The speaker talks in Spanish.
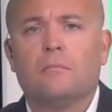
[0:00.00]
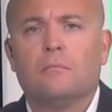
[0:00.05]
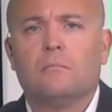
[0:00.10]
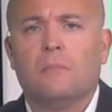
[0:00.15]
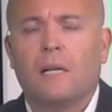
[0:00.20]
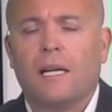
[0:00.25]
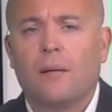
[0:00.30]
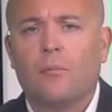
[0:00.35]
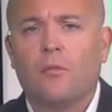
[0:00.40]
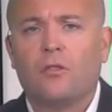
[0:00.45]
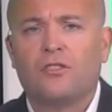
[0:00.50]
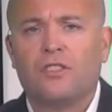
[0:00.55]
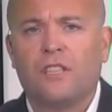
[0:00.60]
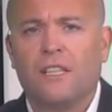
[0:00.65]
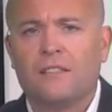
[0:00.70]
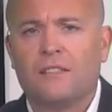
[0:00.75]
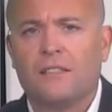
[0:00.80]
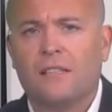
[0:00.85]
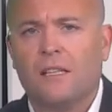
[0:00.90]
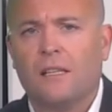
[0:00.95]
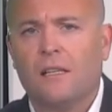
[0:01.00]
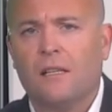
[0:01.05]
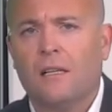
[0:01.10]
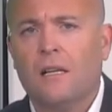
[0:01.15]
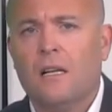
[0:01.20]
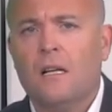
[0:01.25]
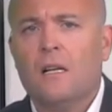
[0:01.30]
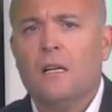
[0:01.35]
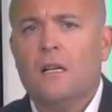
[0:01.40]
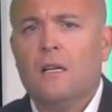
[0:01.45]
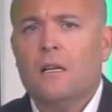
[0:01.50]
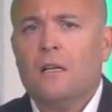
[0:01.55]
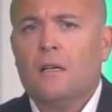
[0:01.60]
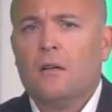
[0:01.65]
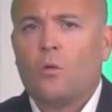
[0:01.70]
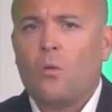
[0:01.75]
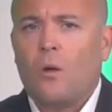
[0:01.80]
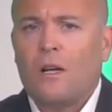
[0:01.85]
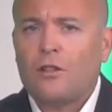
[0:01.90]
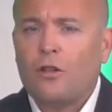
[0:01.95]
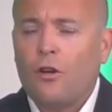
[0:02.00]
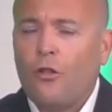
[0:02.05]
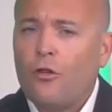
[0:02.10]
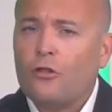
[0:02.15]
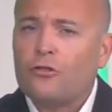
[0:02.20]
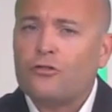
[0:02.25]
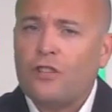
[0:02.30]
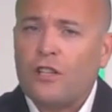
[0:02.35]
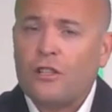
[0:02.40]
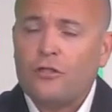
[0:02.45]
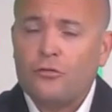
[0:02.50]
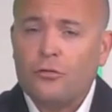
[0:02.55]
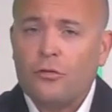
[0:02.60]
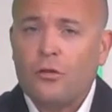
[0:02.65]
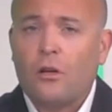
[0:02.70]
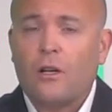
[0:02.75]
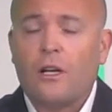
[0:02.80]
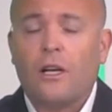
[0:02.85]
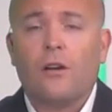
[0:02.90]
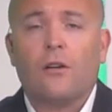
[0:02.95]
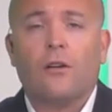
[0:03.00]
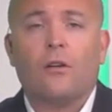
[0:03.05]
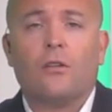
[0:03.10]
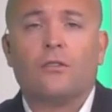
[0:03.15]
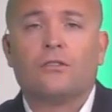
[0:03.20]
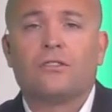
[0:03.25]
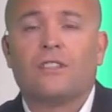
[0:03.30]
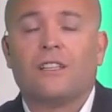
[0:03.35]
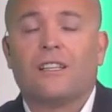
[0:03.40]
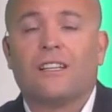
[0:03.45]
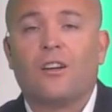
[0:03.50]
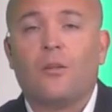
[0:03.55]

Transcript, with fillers: Veremos si es el, 4-2-3-1 que nos eh,